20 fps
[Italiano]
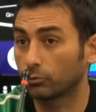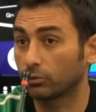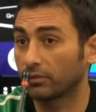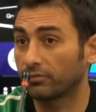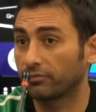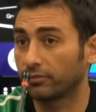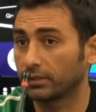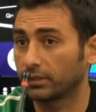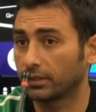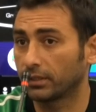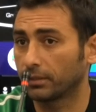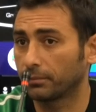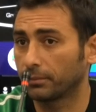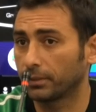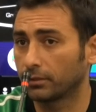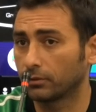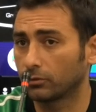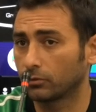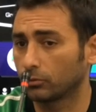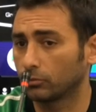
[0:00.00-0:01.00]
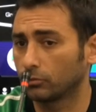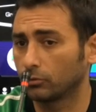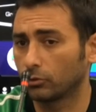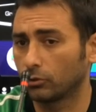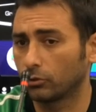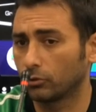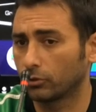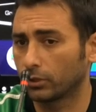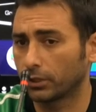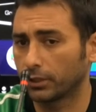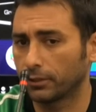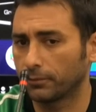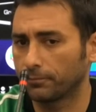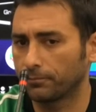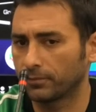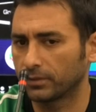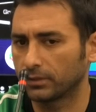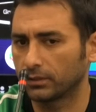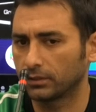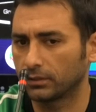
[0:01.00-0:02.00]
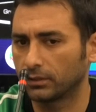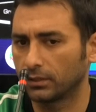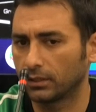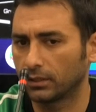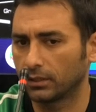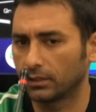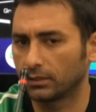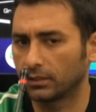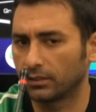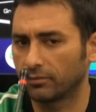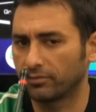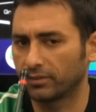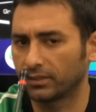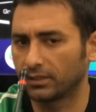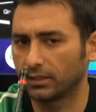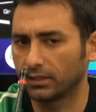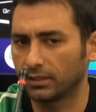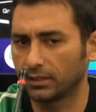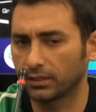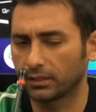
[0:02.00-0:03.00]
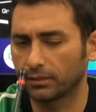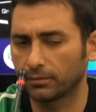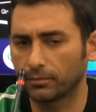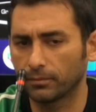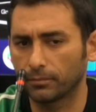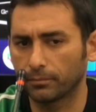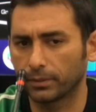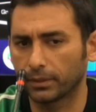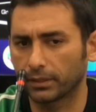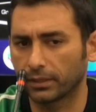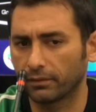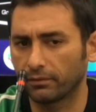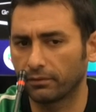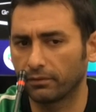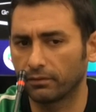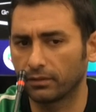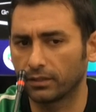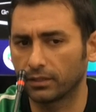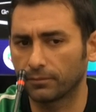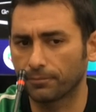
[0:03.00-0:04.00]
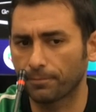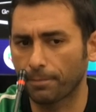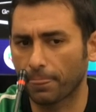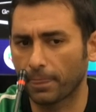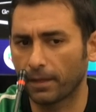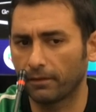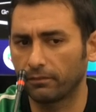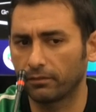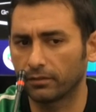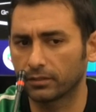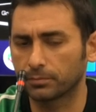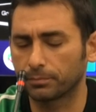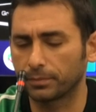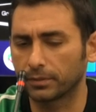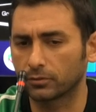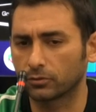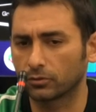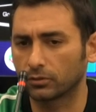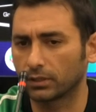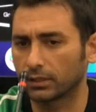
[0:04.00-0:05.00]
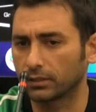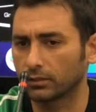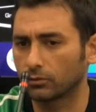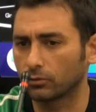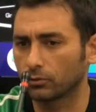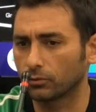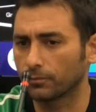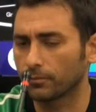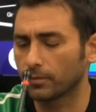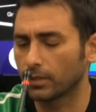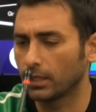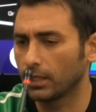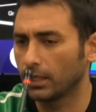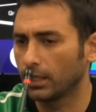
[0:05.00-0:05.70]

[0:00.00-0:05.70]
un affaticamento, un dolore da, da fatica perché aveva, aveva speso tanto.